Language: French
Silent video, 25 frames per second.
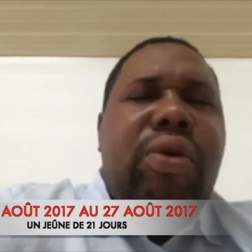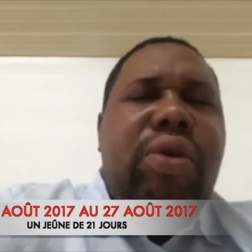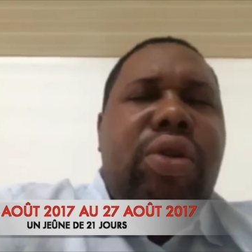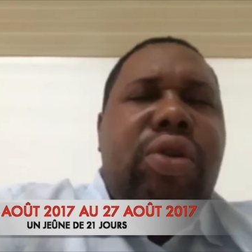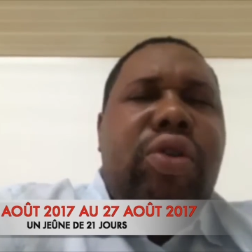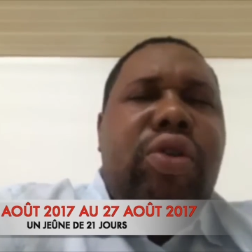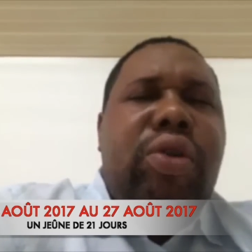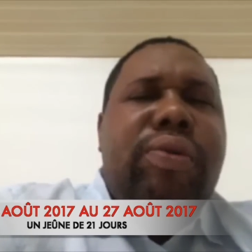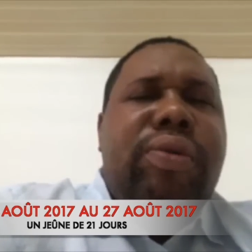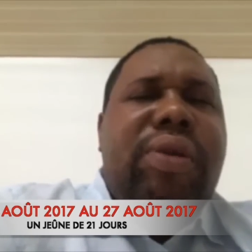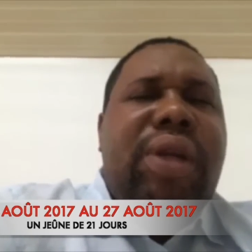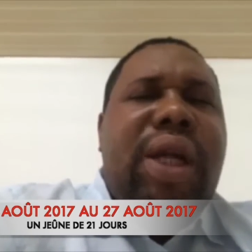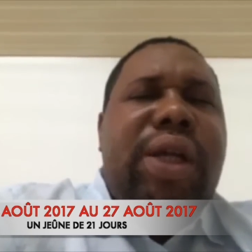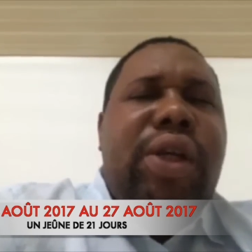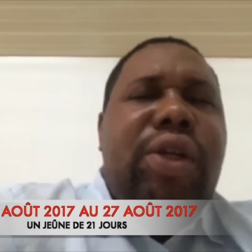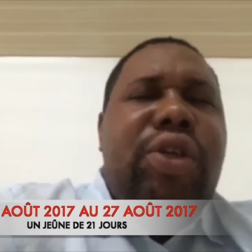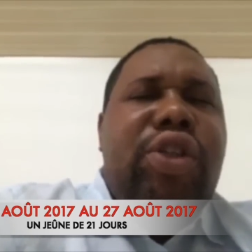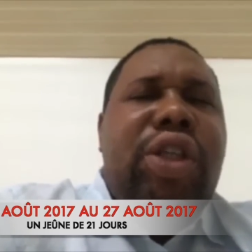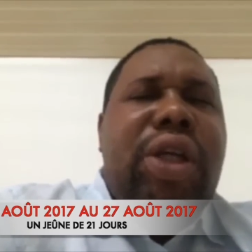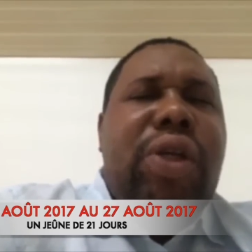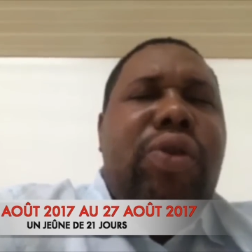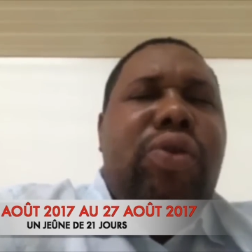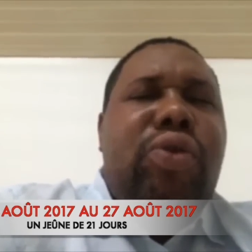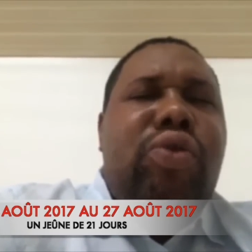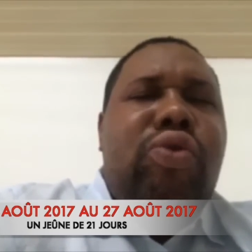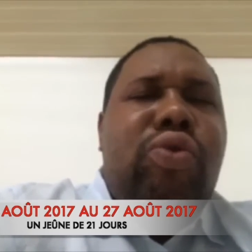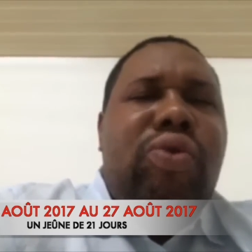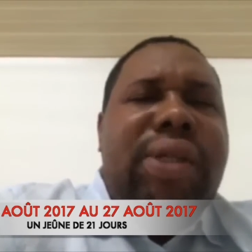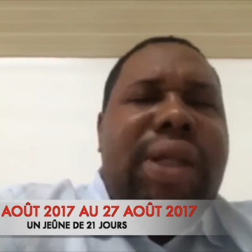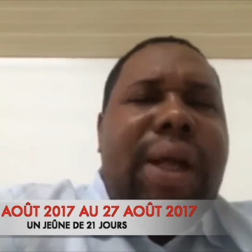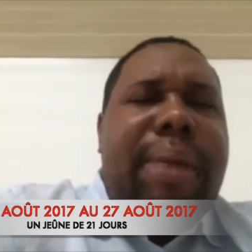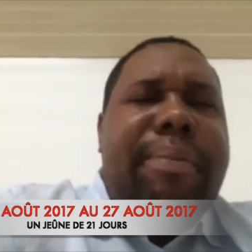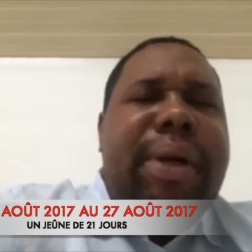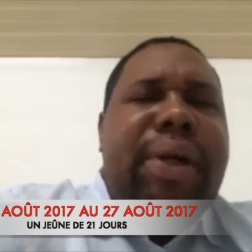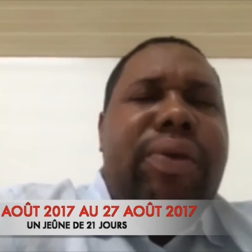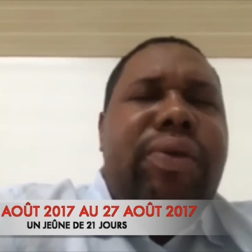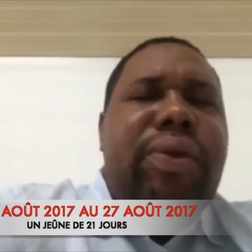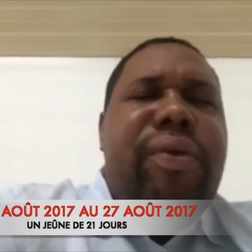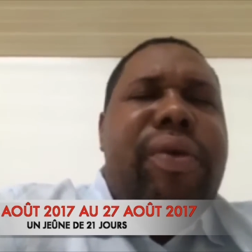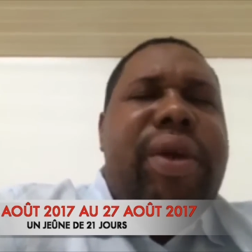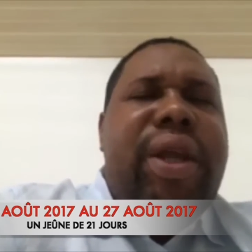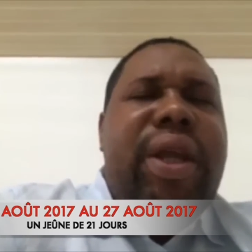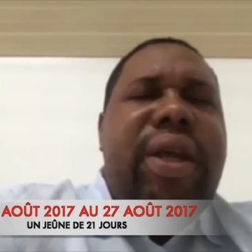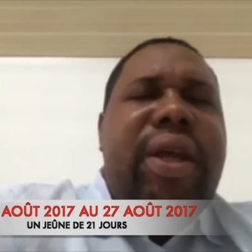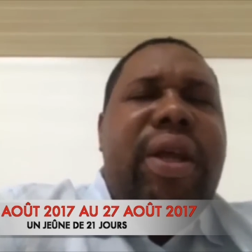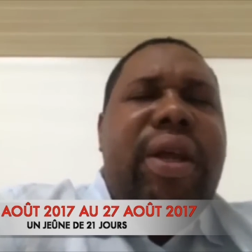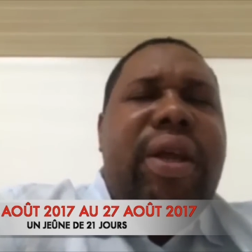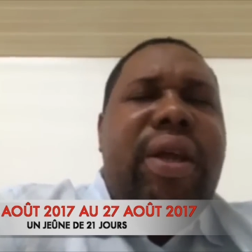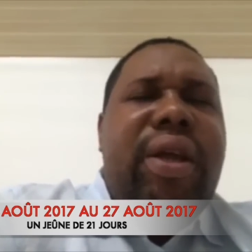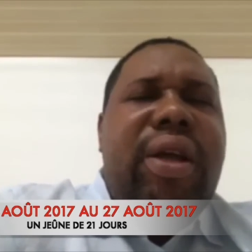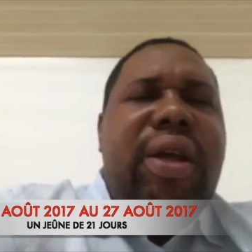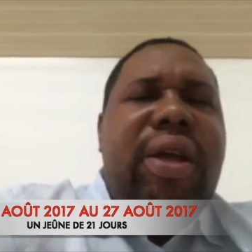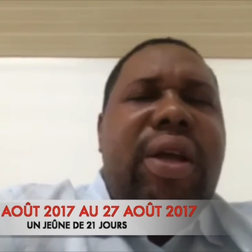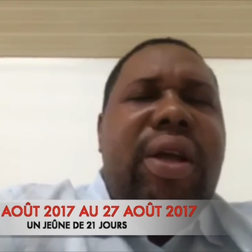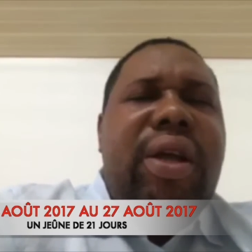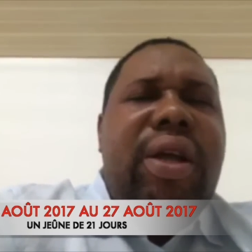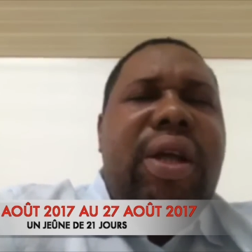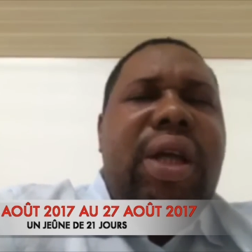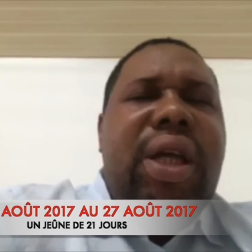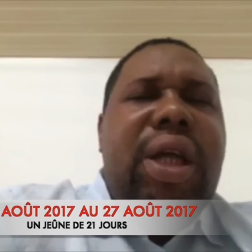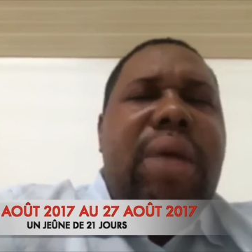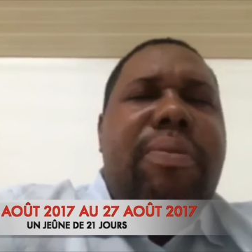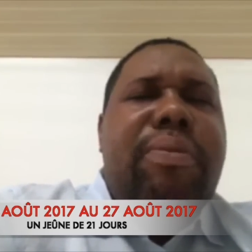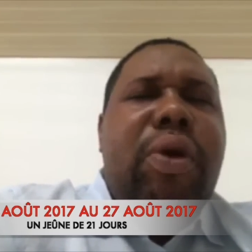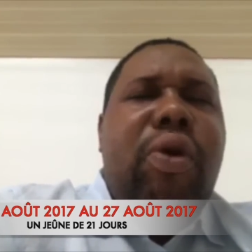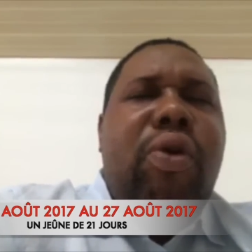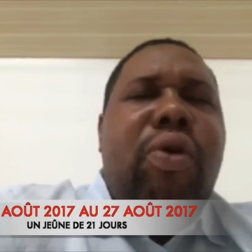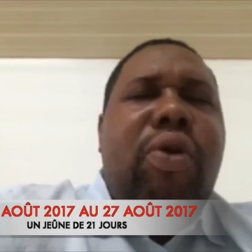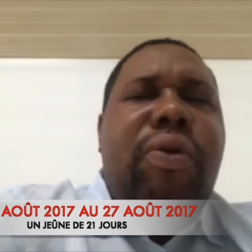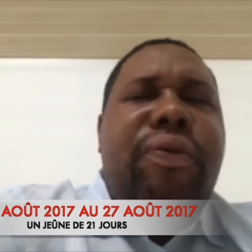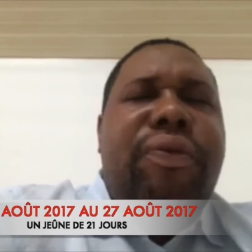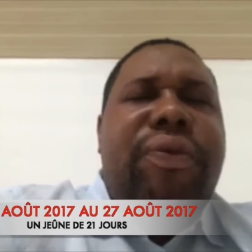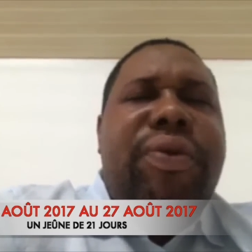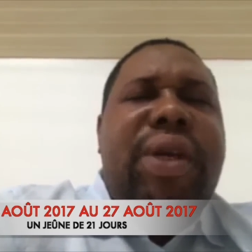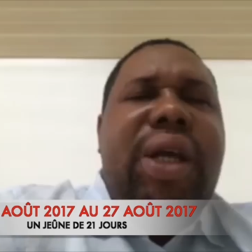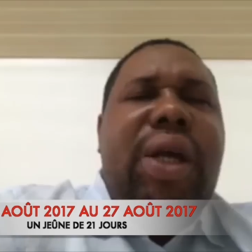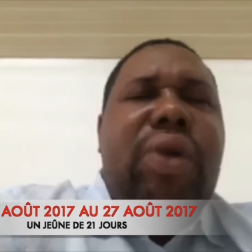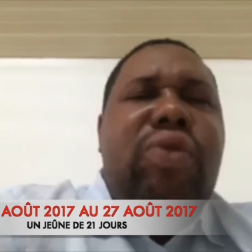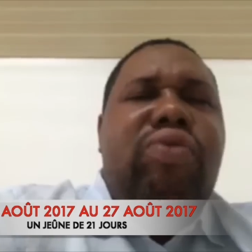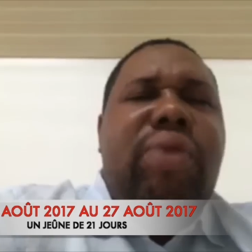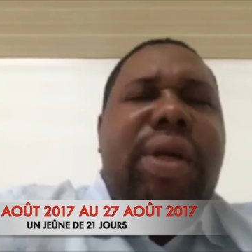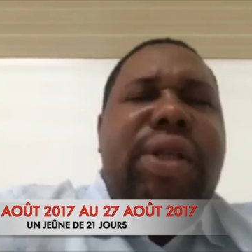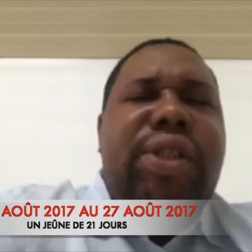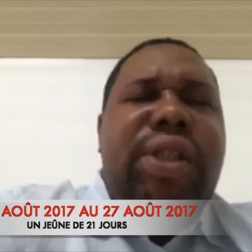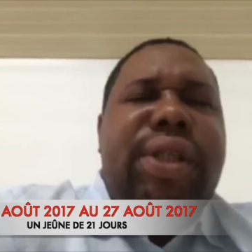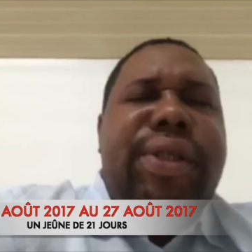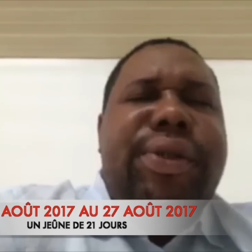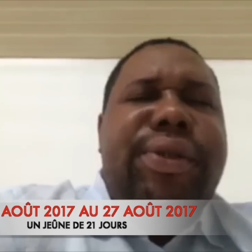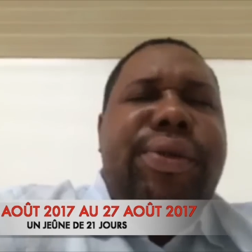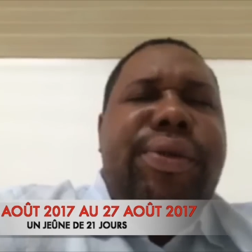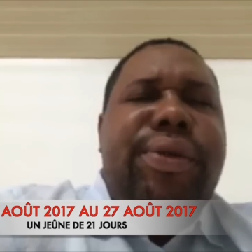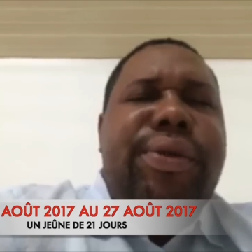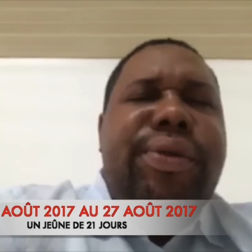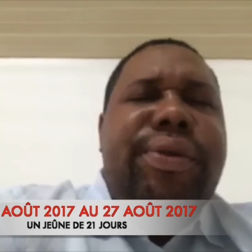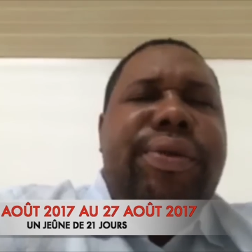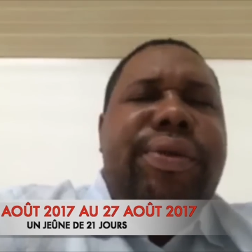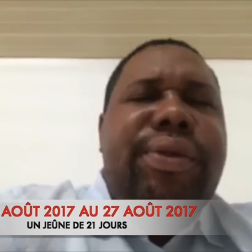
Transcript: Sauf cela que j'ai tout abandonné et me confie à toi, Jésus.